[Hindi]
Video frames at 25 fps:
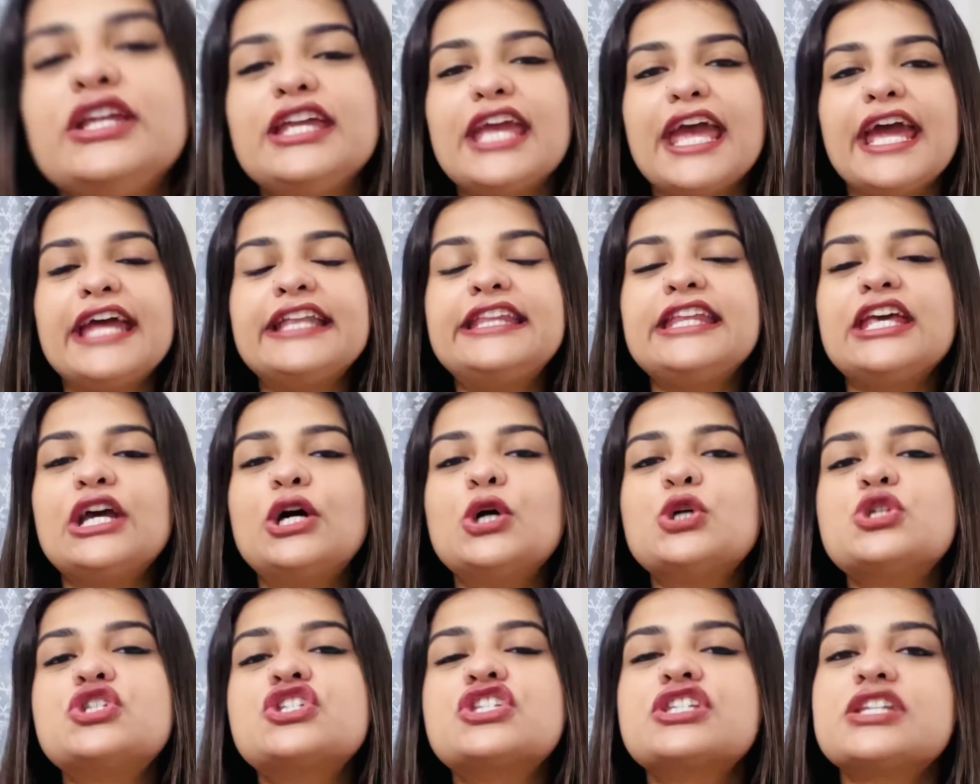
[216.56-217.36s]
ये थी
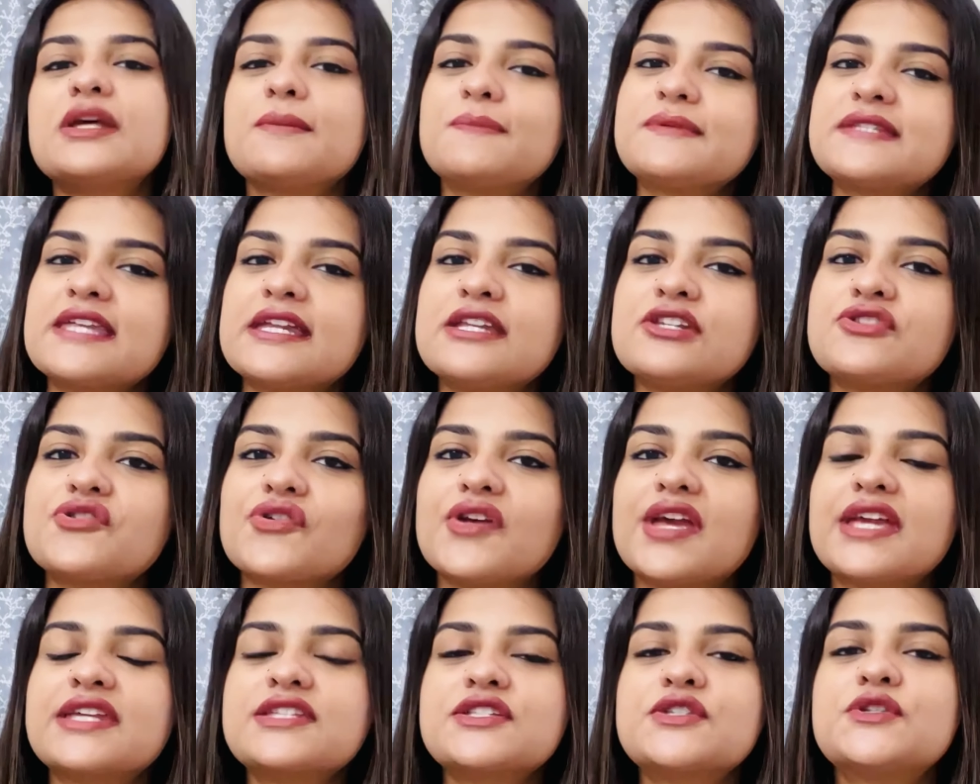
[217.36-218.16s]
कुछ टिप्स एंड
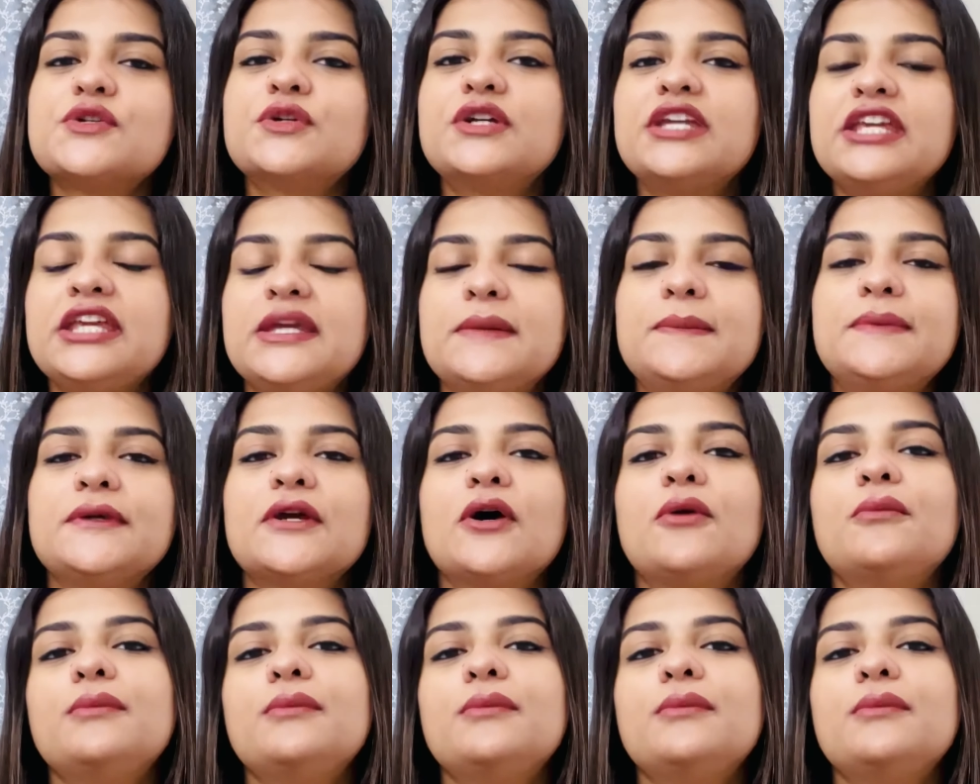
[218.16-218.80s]
ट्रिक्स टू कीप योर